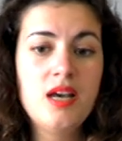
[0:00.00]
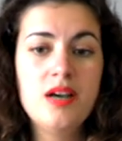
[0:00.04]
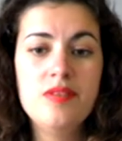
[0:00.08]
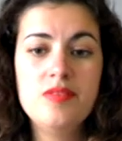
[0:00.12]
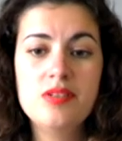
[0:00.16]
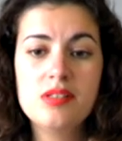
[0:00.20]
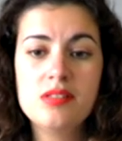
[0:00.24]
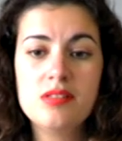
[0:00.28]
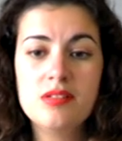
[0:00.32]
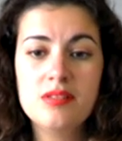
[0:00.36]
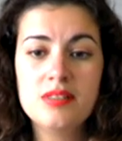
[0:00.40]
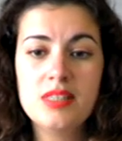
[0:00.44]
В
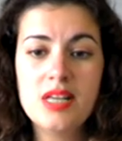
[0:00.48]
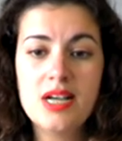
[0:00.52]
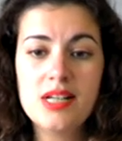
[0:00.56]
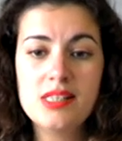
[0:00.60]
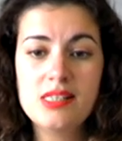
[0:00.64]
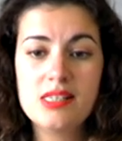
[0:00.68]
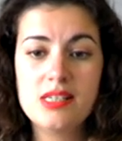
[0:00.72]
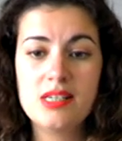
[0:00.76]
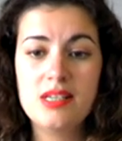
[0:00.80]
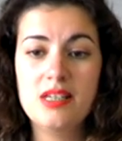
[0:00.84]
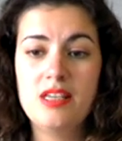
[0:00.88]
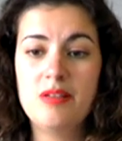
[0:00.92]

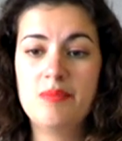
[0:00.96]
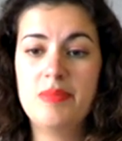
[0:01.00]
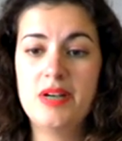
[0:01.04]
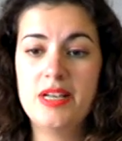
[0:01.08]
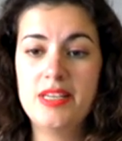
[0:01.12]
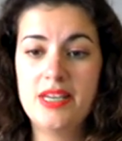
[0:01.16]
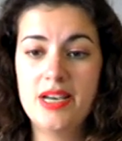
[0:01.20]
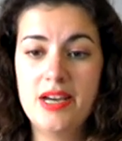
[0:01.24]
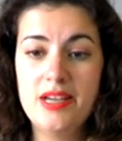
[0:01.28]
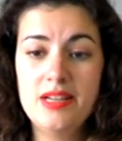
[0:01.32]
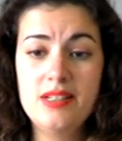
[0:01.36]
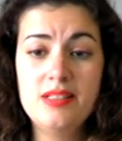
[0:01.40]
результате и
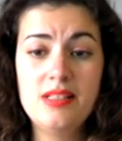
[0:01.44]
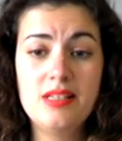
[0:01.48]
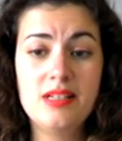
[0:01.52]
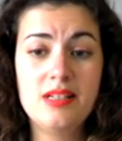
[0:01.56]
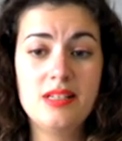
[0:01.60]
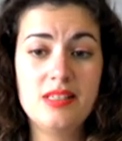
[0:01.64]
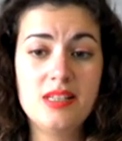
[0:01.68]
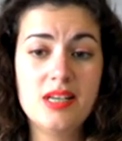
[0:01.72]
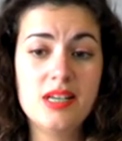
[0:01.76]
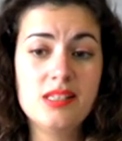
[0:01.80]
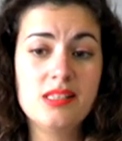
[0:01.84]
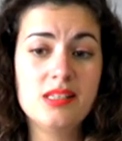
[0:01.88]
боярин, и
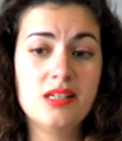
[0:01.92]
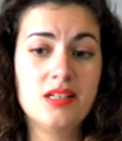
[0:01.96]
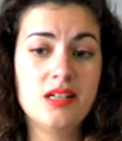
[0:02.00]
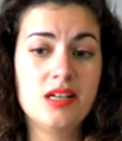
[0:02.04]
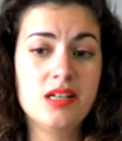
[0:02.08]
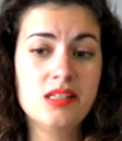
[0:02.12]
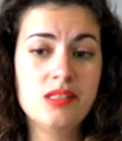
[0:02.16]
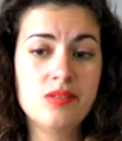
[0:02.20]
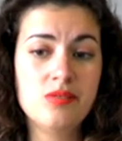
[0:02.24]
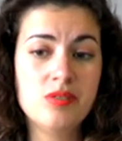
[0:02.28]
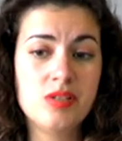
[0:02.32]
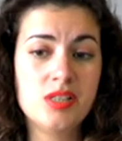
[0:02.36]
князь
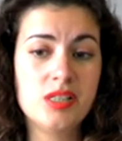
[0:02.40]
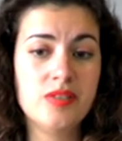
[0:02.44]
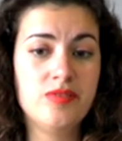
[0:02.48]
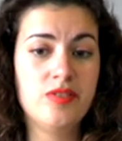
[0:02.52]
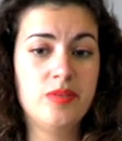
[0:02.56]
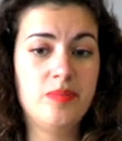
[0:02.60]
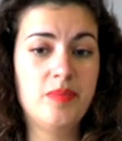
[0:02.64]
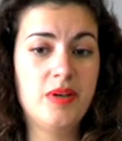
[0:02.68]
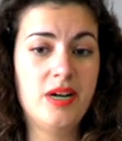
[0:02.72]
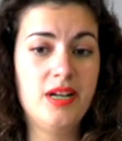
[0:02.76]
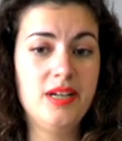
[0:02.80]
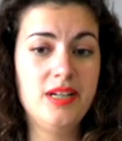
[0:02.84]
оказываются в
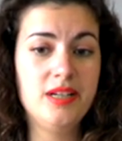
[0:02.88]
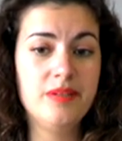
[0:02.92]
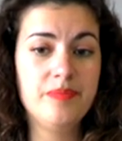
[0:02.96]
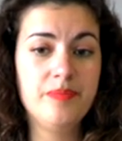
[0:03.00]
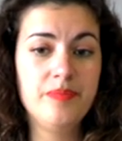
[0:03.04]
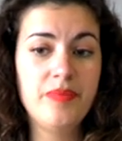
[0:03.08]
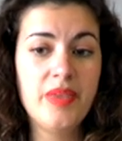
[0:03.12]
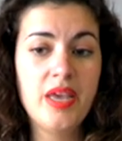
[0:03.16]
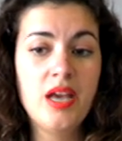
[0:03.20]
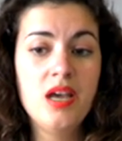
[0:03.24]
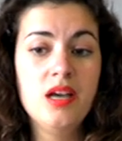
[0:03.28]
опале.